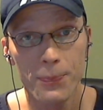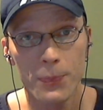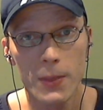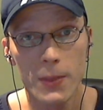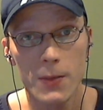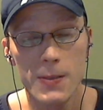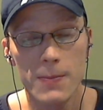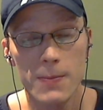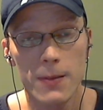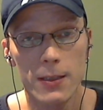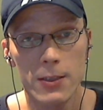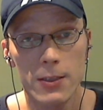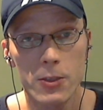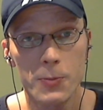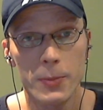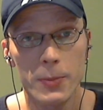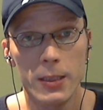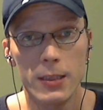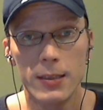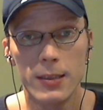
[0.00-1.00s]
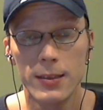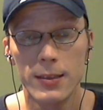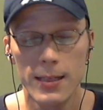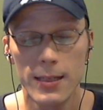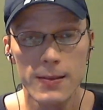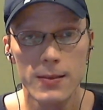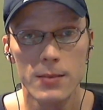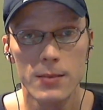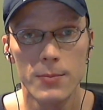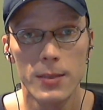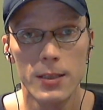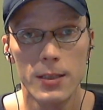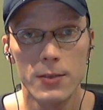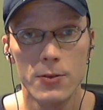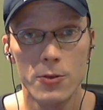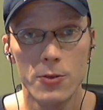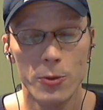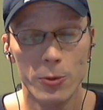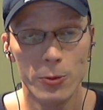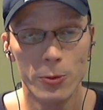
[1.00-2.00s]
Und zwar ihr spielt ganz
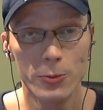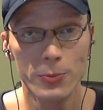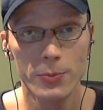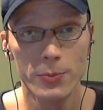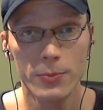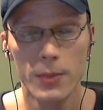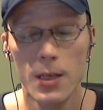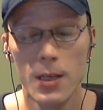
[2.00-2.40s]
normalen Ton